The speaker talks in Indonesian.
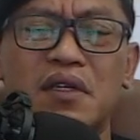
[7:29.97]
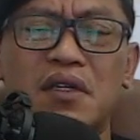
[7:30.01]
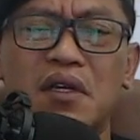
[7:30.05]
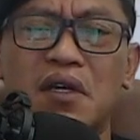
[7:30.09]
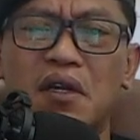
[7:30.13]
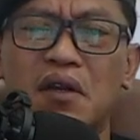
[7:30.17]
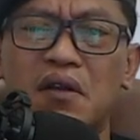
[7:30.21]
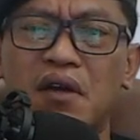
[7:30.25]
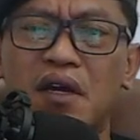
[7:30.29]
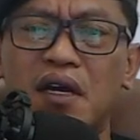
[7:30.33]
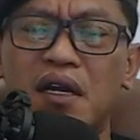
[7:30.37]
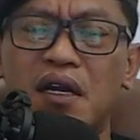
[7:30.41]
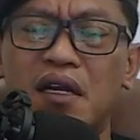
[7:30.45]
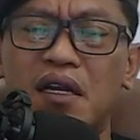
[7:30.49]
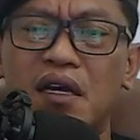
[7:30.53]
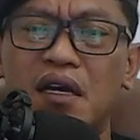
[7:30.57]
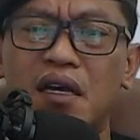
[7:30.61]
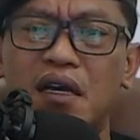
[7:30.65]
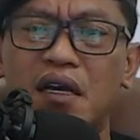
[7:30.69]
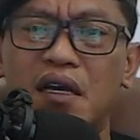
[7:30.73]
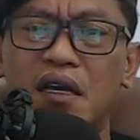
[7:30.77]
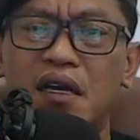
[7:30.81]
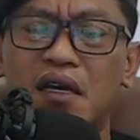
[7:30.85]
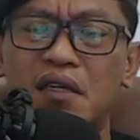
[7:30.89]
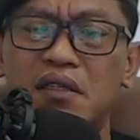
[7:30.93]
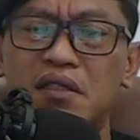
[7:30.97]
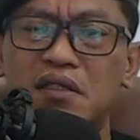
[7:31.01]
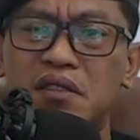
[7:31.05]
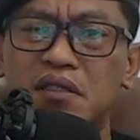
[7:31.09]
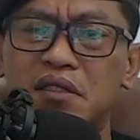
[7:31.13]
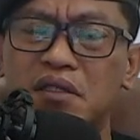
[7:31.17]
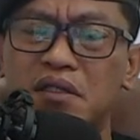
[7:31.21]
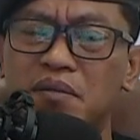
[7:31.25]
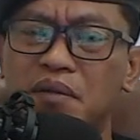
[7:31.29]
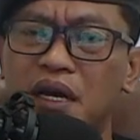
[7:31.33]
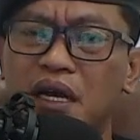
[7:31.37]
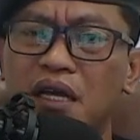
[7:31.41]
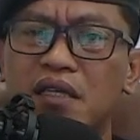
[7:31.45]
kalau ada
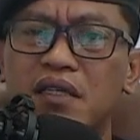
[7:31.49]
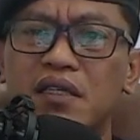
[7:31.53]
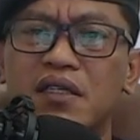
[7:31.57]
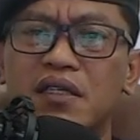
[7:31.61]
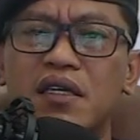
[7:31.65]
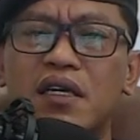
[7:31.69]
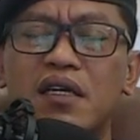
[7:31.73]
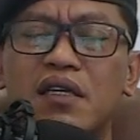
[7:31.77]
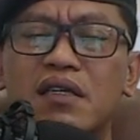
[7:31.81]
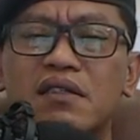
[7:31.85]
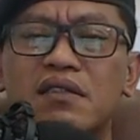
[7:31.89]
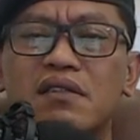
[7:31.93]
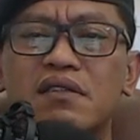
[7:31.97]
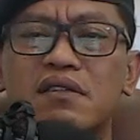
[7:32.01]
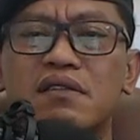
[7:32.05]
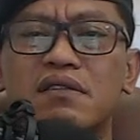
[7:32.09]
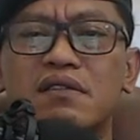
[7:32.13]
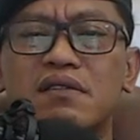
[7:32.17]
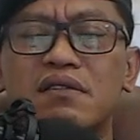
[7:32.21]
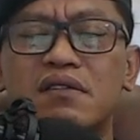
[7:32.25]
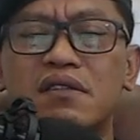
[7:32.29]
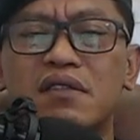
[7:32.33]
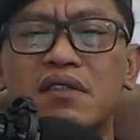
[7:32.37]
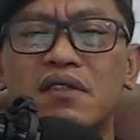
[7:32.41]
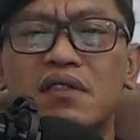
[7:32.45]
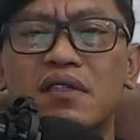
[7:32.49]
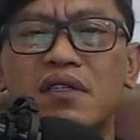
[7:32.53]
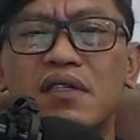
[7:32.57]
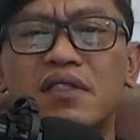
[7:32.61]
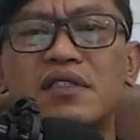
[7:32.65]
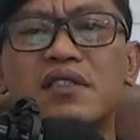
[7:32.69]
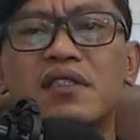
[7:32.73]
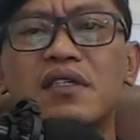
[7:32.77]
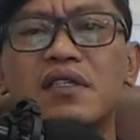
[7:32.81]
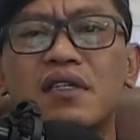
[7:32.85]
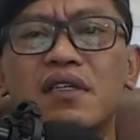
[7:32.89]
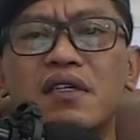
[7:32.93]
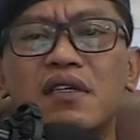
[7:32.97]
sebahagian
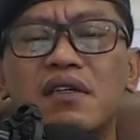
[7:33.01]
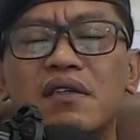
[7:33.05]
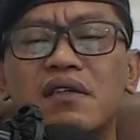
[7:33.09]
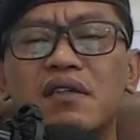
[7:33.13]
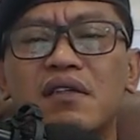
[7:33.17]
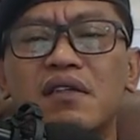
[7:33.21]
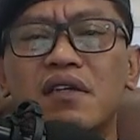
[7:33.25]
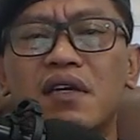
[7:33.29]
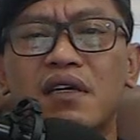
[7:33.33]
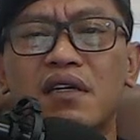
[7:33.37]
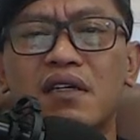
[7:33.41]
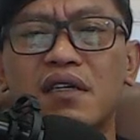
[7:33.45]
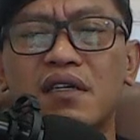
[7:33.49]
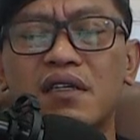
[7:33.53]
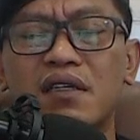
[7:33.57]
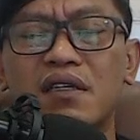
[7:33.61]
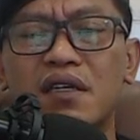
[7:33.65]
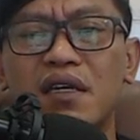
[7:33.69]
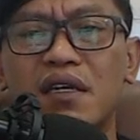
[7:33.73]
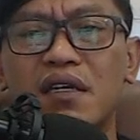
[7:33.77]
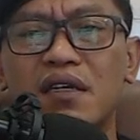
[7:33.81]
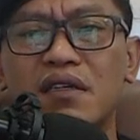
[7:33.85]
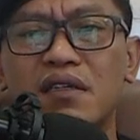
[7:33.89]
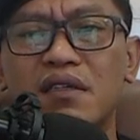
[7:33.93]
kecil ya